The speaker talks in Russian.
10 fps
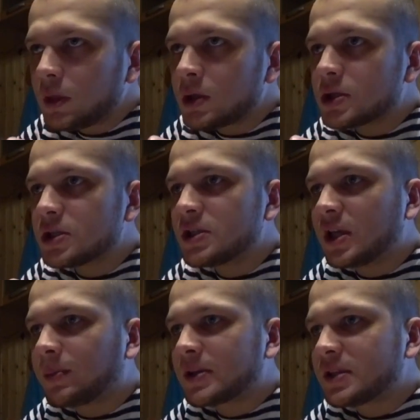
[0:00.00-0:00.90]

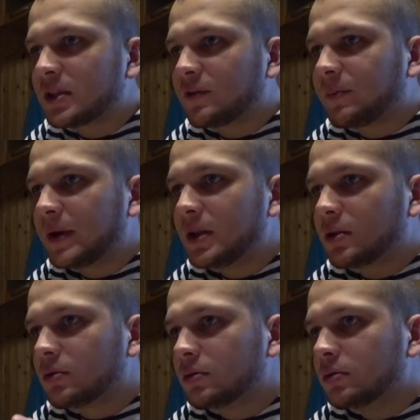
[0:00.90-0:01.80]
60%
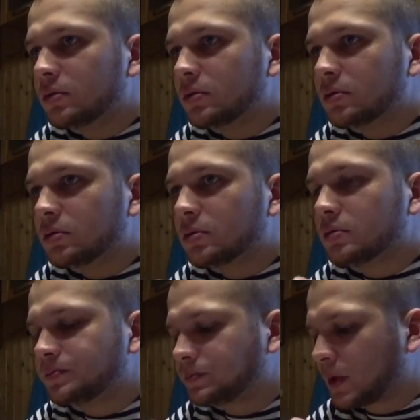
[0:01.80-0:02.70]
монет
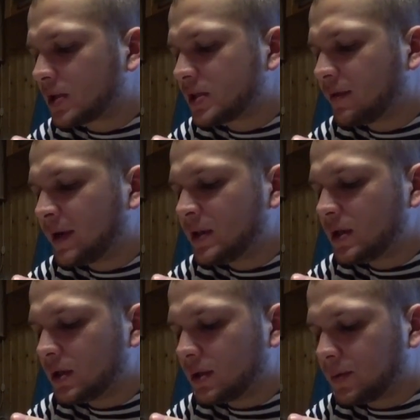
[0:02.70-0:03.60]
у
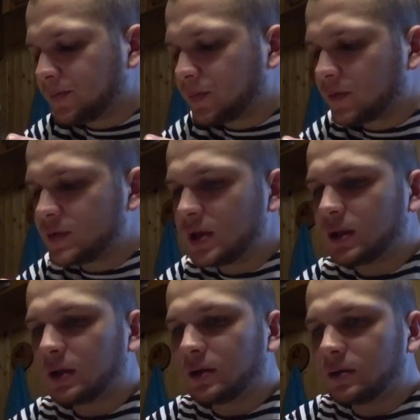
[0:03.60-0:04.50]
основателей всей
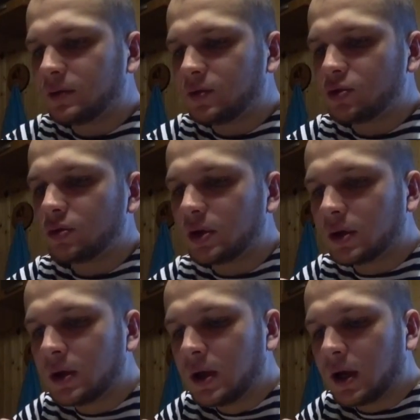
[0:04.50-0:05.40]
этой
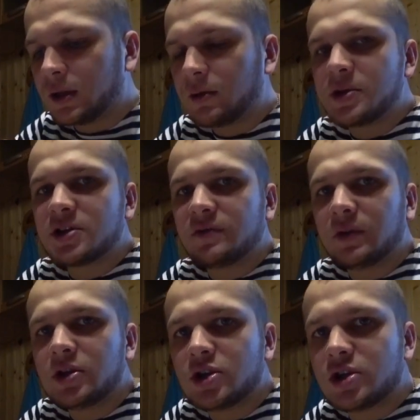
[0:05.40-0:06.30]
движухи, они вообще с
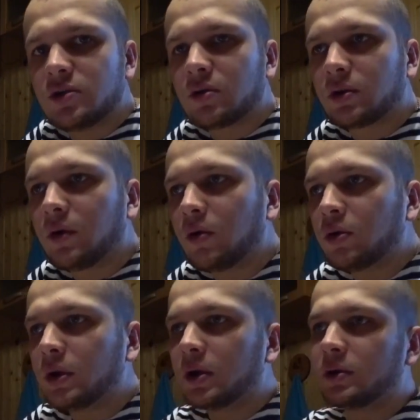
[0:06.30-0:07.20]
2004
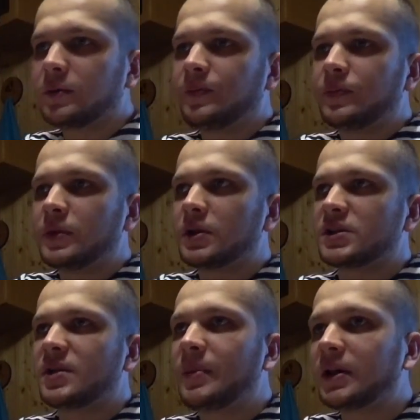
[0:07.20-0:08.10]
года
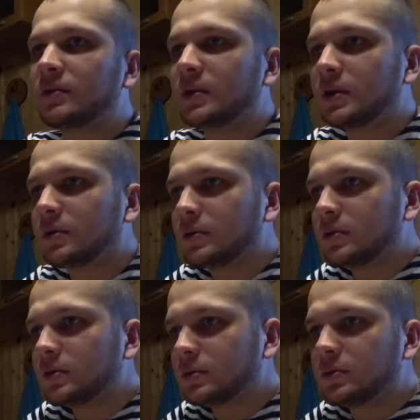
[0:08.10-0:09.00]
разрабатывали
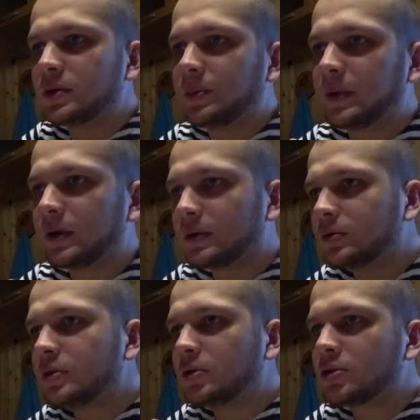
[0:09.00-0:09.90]
типа,
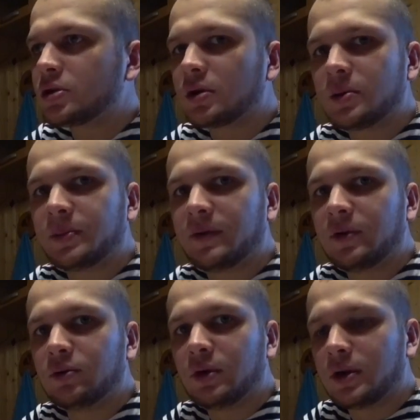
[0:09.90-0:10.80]
ну не то, что
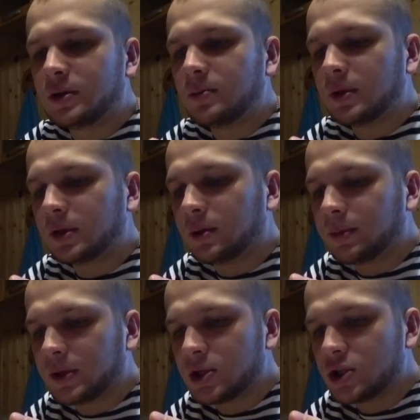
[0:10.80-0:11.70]
криптовалюта, а эти методы
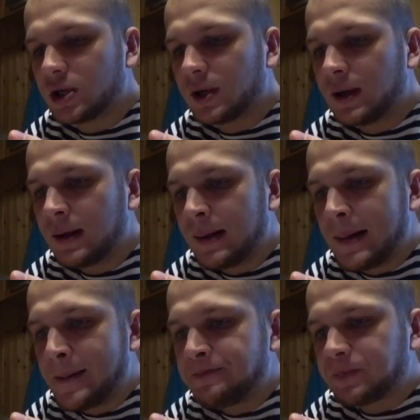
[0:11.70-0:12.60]
платежей.
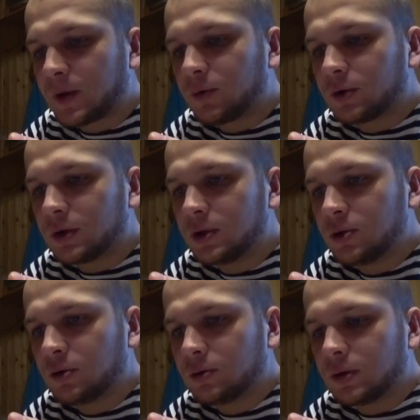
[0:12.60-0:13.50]
Вот,
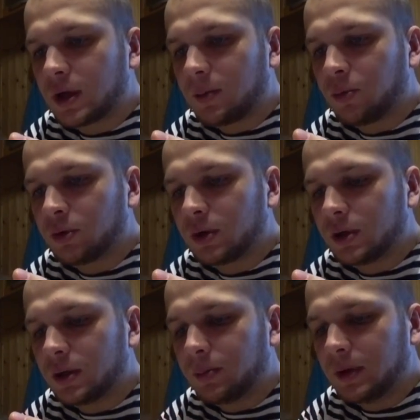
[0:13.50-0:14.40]
ее
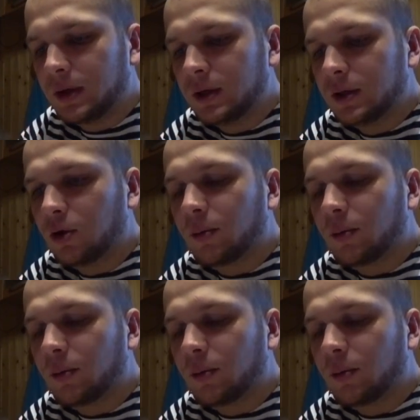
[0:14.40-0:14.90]
доработали, допилили до